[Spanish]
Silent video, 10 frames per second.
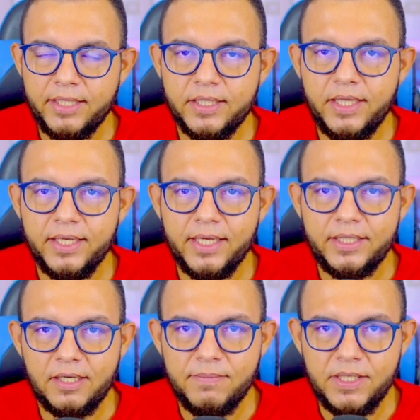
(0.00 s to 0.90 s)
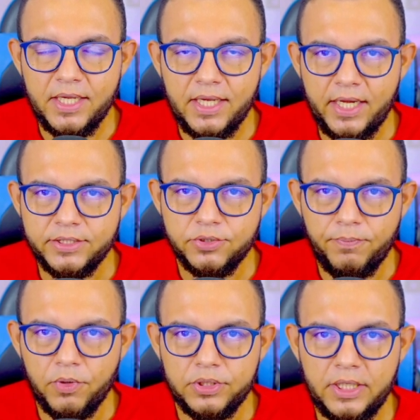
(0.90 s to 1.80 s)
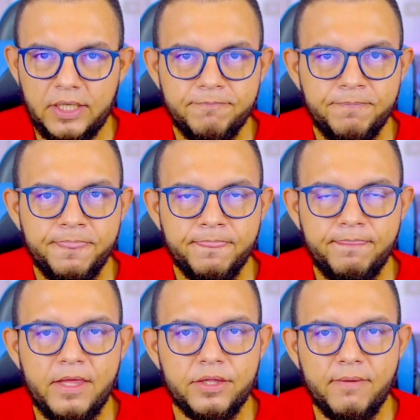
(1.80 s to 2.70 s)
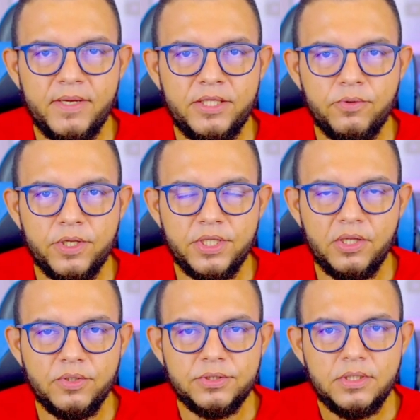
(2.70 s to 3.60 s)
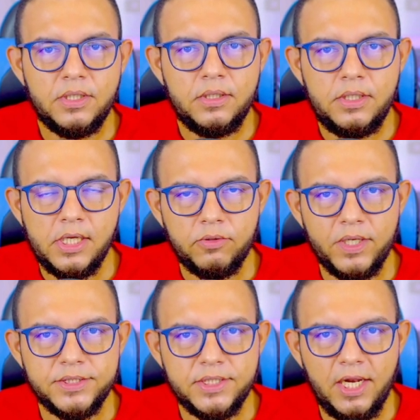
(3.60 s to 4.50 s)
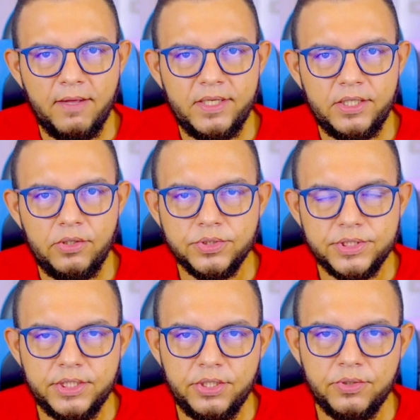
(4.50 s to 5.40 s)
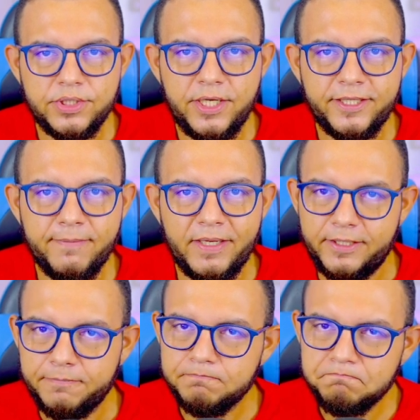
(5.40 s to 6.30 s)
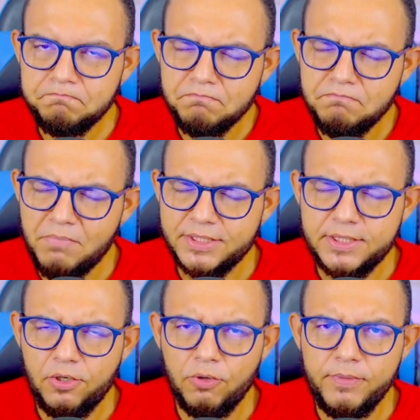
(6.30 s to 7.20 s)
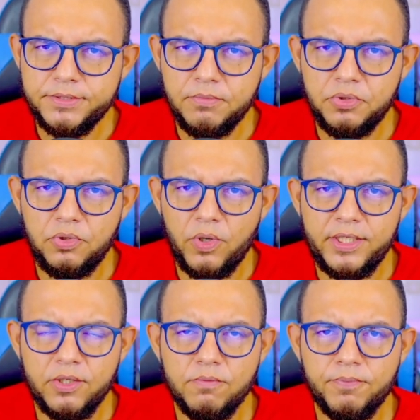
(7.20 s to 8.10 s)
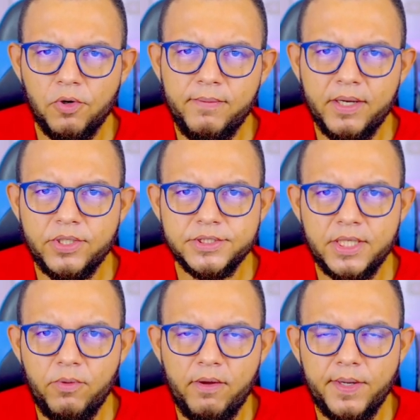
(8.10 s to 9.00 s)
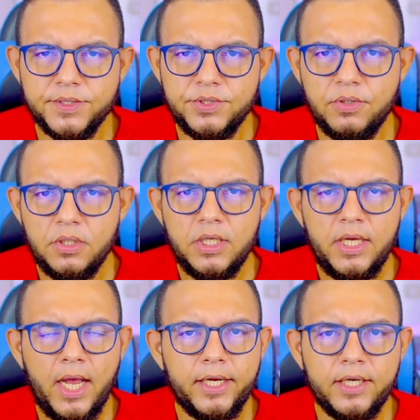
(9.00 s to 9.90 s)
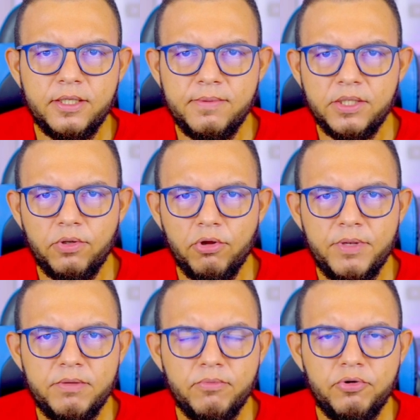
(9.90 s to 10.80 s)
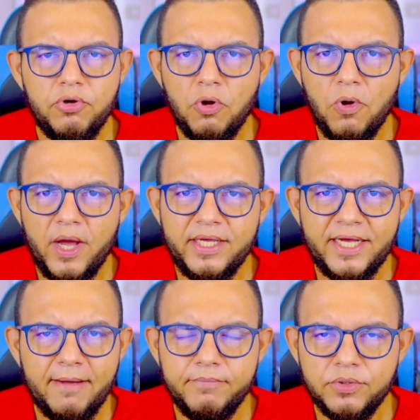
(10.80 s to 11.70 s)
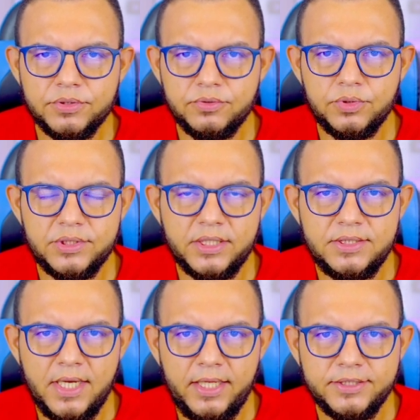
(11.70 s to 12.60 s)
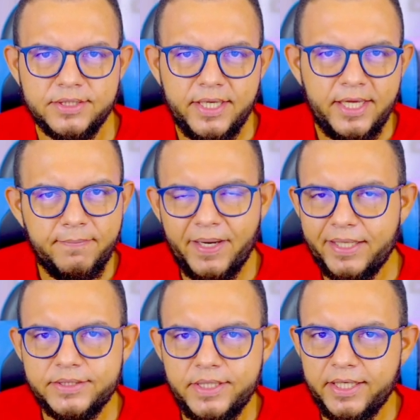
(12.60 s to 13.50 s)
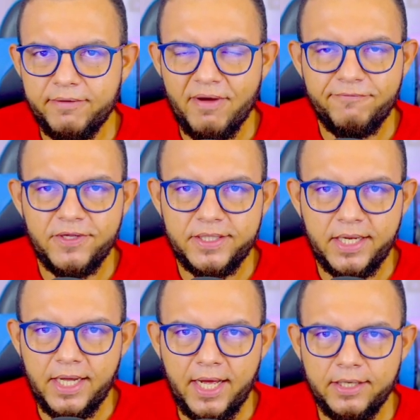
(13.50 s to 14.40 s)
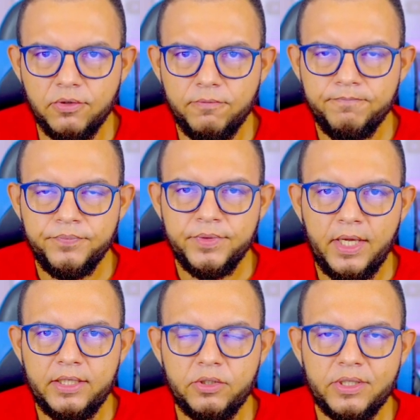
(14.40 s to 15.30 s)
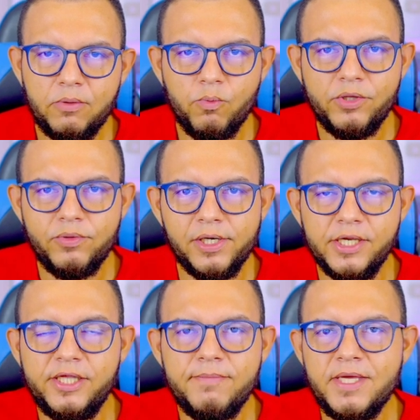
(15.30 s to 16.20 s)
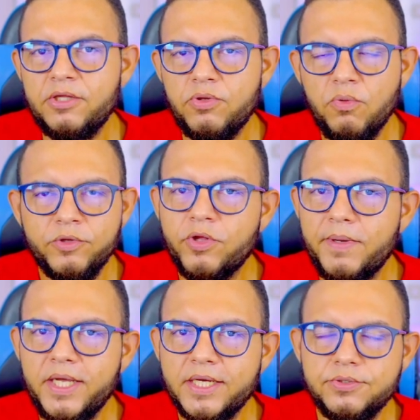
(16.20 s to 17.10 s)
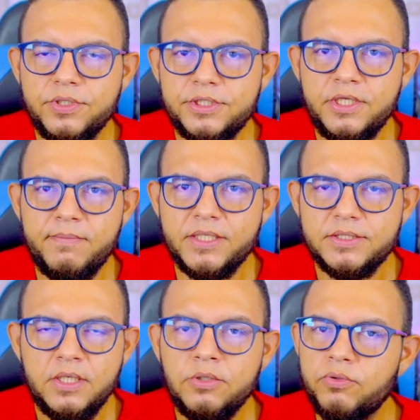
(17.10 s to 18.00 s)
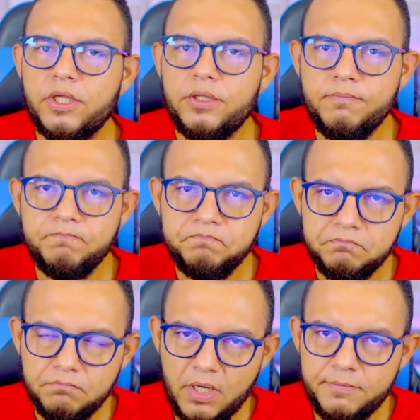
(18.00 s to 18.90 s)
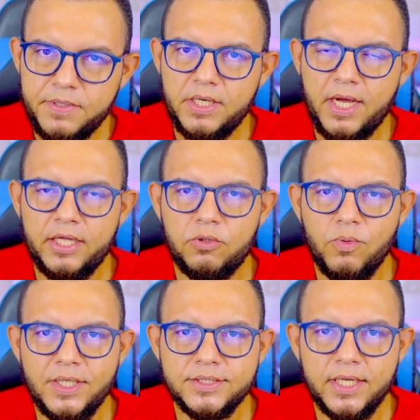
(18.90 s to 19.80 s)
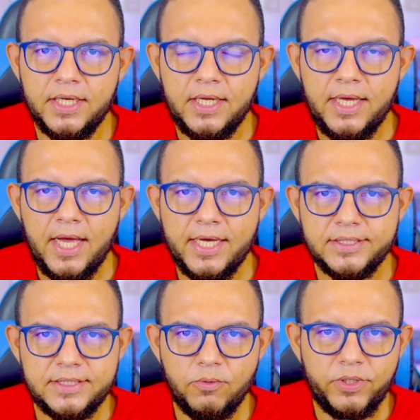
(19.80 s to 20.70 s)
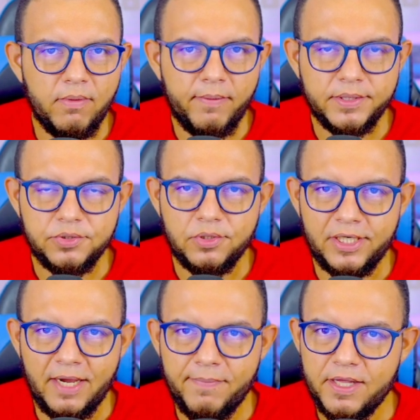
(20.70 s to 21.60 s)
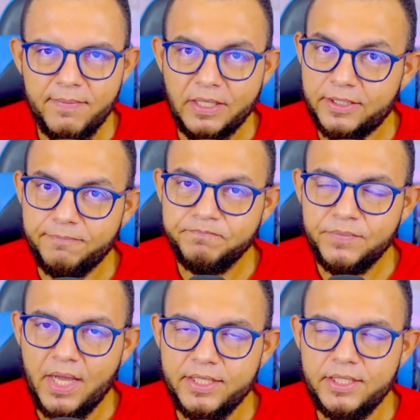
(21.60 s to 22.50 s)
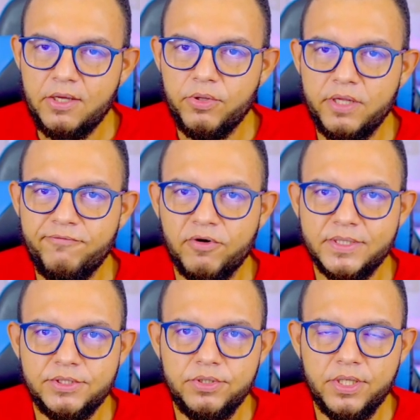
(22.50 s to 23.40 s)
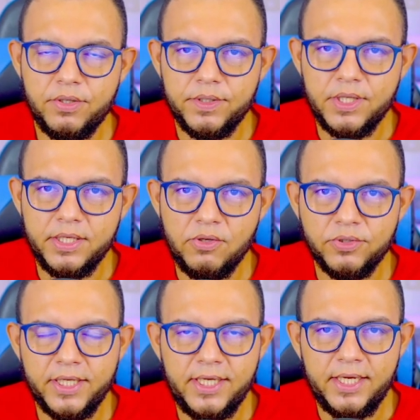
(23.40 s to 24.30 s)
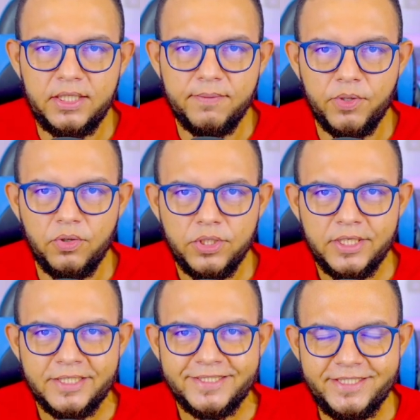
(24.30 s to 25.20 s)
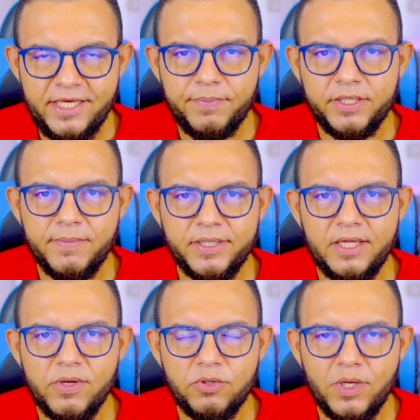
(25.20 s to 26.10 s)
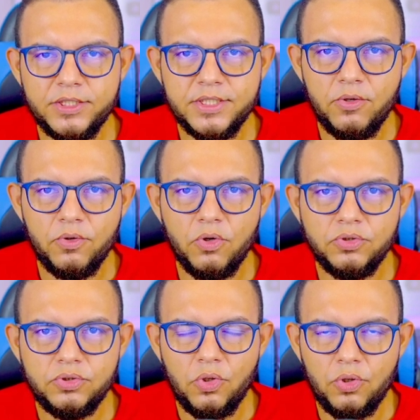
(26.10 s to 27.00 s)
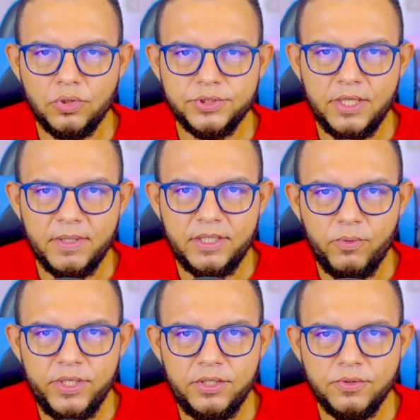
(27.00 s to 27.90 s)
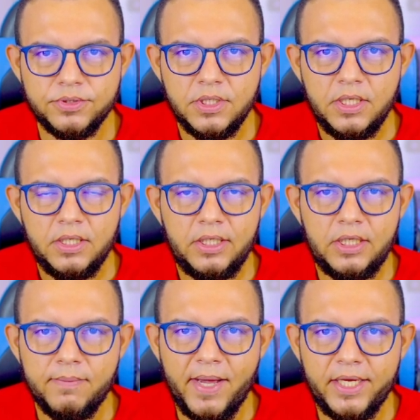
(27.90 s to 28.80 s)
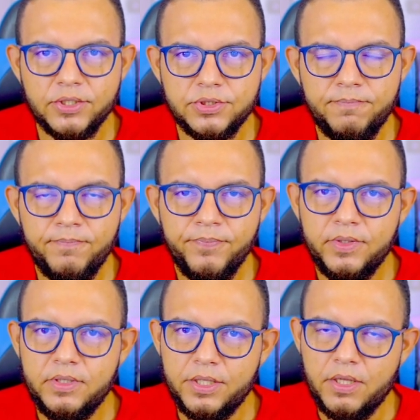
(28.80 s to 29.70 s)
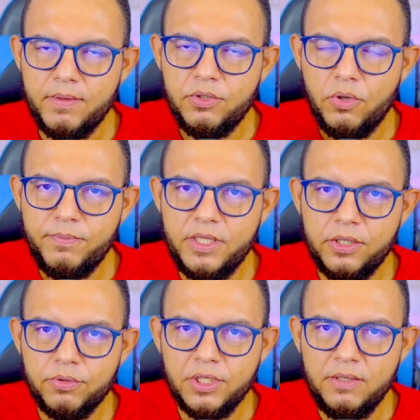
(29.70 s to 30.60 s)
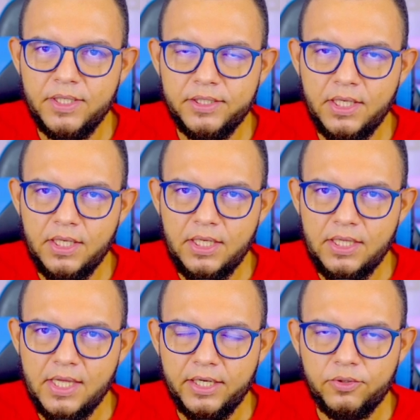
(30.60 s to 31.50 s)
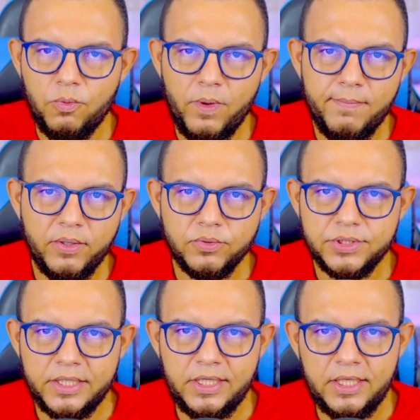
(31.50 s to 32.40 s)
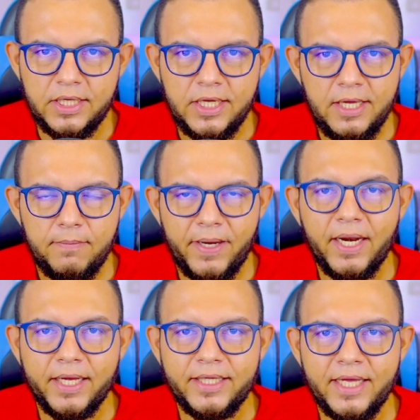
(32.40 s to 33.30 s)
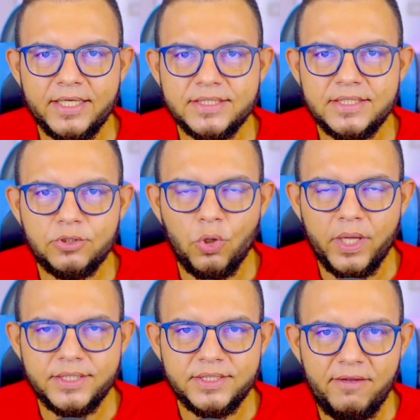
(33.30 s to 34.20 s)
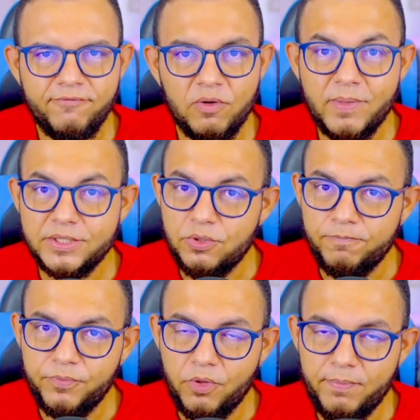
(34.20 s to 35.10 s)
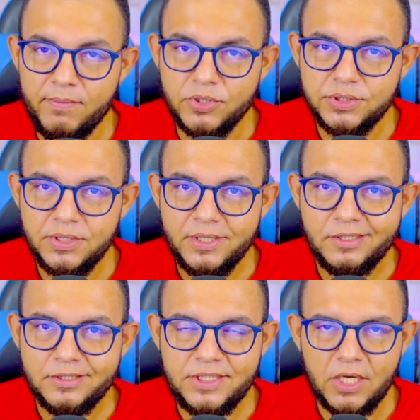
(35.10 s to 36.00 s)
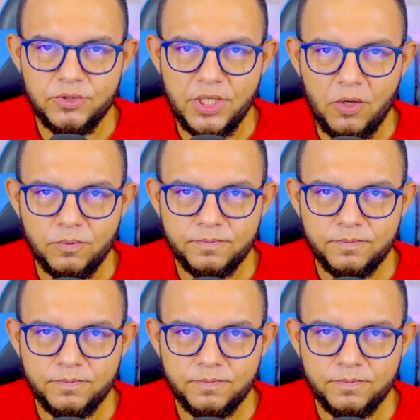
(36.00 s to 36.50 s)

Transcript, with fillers: de que termine el soporte de esta 21H2 y actualicen a la 22H2 directamente. Va a ser lo mismo, no hay ningún problema con esta nueva versión, el rendimiento es lo mismo, no hay cambios sustanciales para decir que va a afectar algo en cuanto al rendimiento, en cuanto a aplicaciones y demás. Entonces, más bien actualiza a esta última versión rápidamente. Allí dejo esta información, ya sabes que aquí en JG IT Pro Siempre te mantengo actualizado con todos los temas de Windows y de Microsoft. Ya sabes, no olvides suscribirte y dejar tu buen me gusta allí para que tengas toda esta información. Nos vemos. Chao, chao.